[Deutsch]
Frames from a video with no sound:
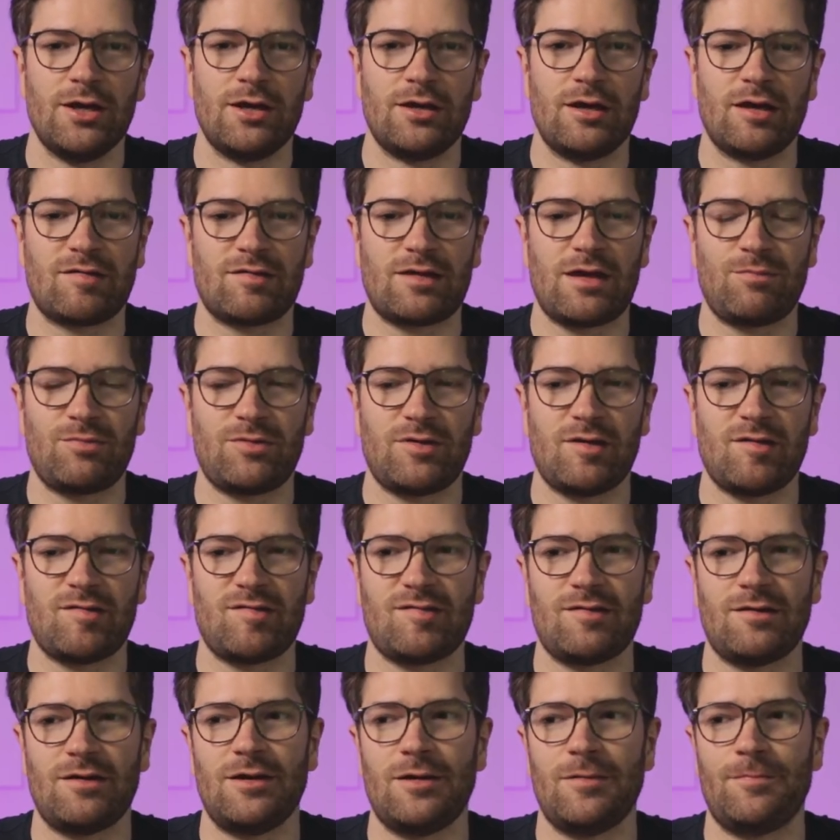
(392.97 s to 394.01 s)
Jetzt gibt
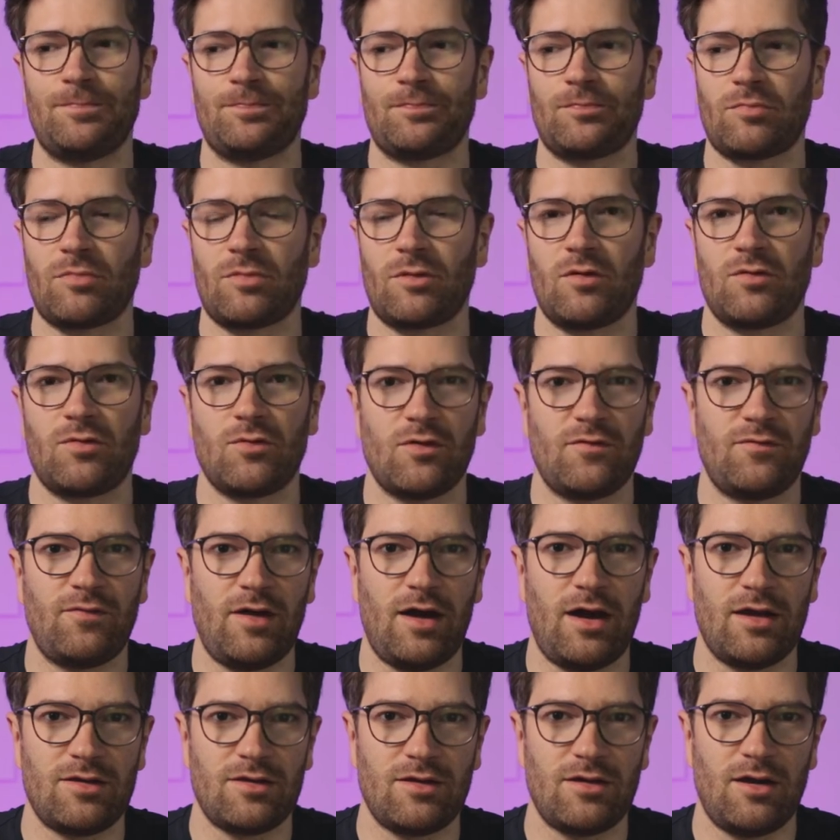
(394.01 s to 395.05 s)
es ähm,
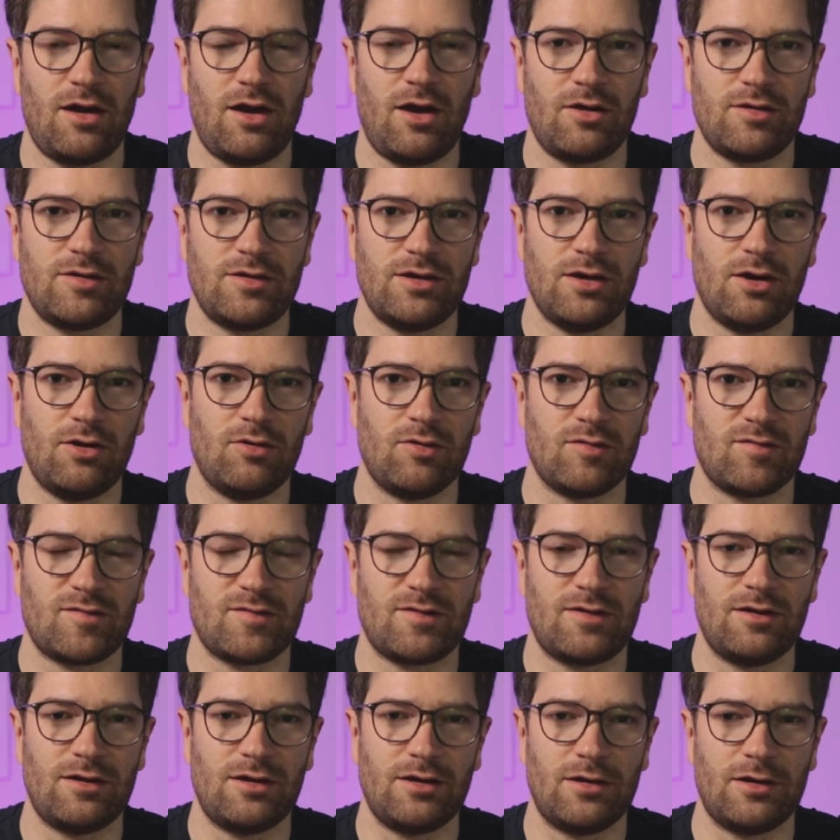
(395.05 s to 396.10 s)
Sulfate, die aus
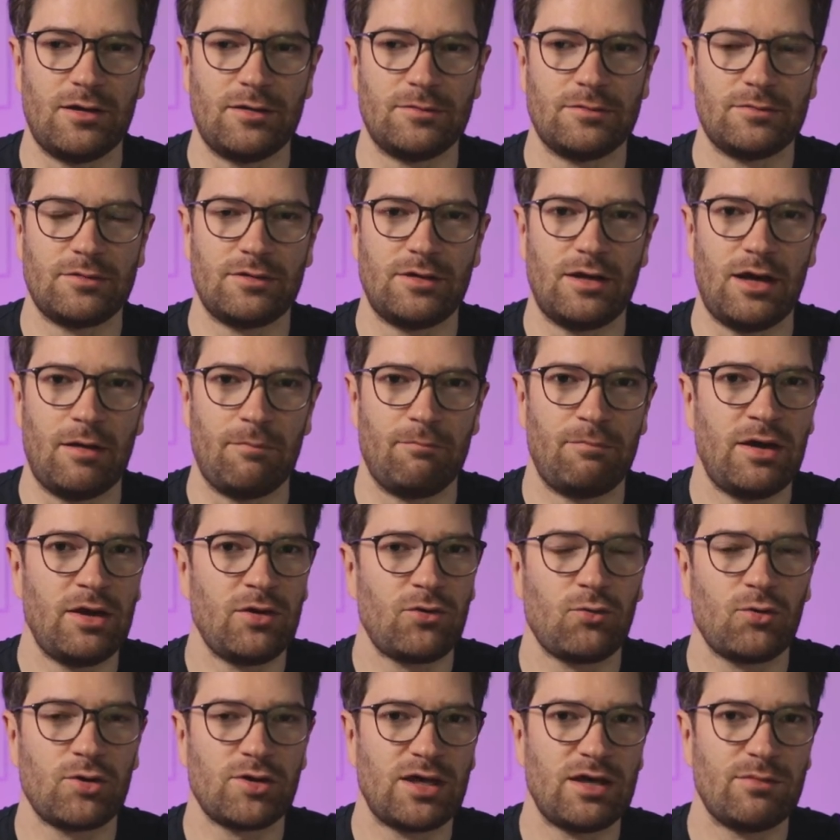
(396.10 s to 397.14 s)
der ja,
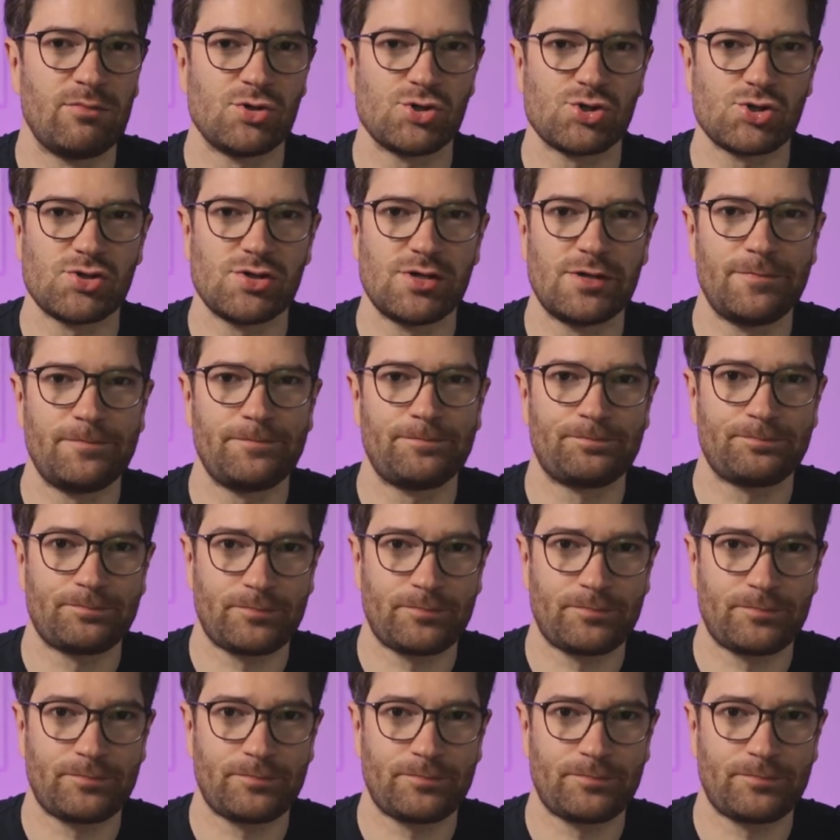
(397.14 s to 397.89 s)
petrochemischen